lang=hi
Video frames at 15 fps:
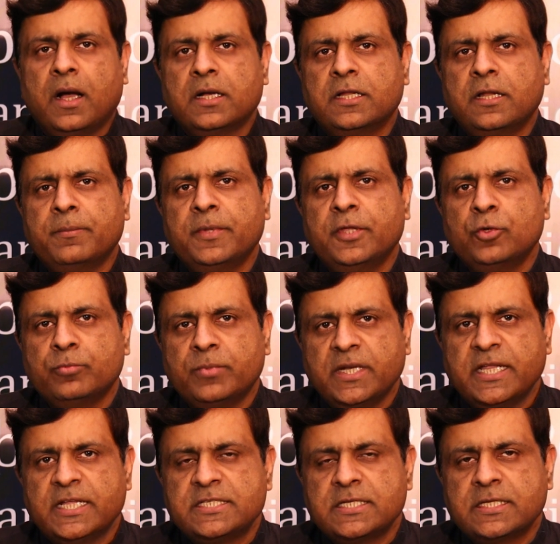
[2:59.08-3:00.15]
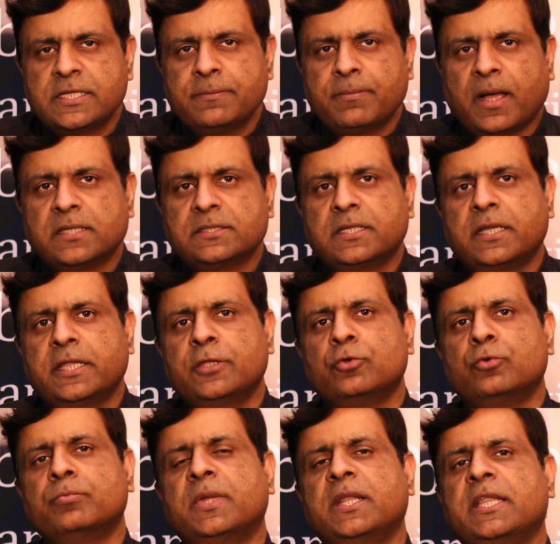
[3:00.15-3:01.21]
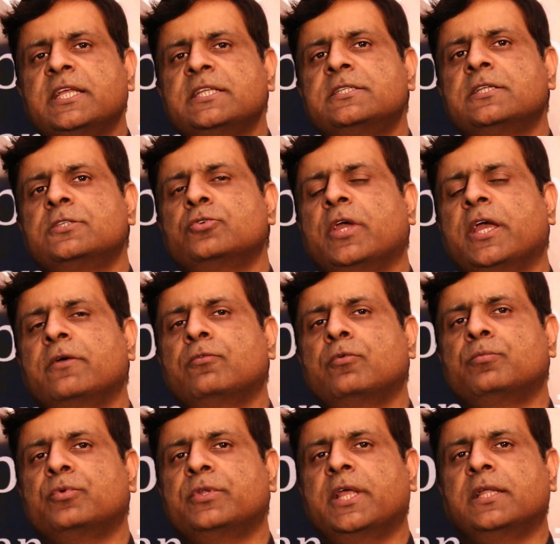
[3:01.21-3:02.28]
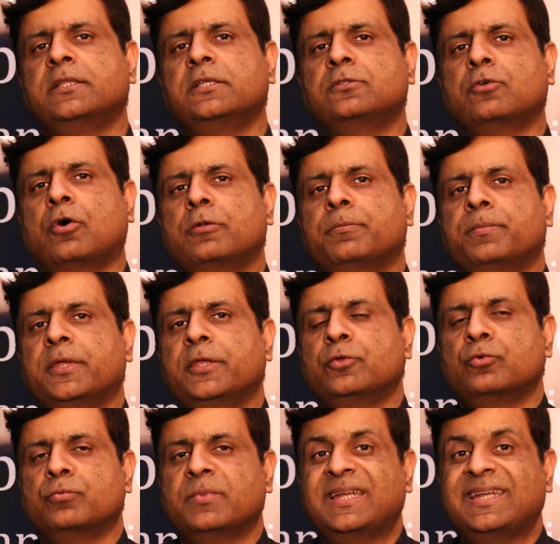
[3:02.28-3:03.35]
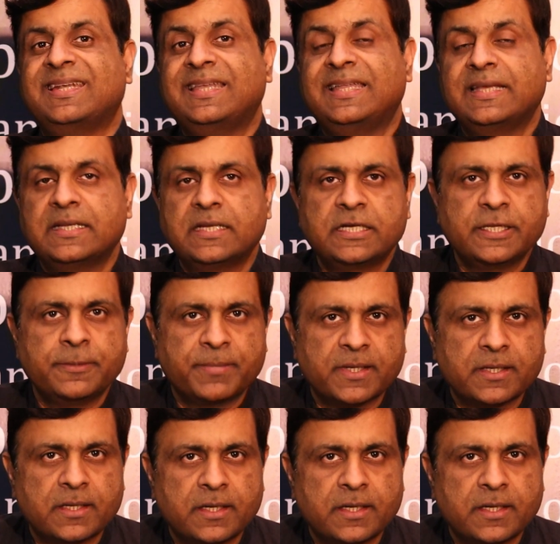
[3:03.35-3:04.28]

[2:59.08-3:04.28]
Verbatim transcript: अगर हम ह्यूमन नेचर की बात करें ह्यूमन नेचर जो है वो बुनियादी तौर पे ह्यूमन डिग्निटी पे